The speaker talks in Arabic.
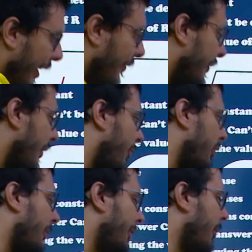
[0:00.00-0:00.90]
عارف ان
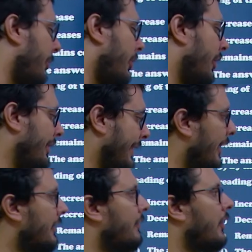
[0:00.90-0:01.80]
الفولتميتر بيقرا اللي
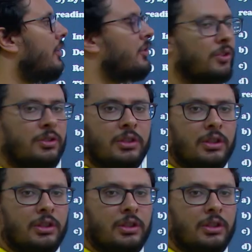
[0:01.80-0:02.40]
تحت في الانسر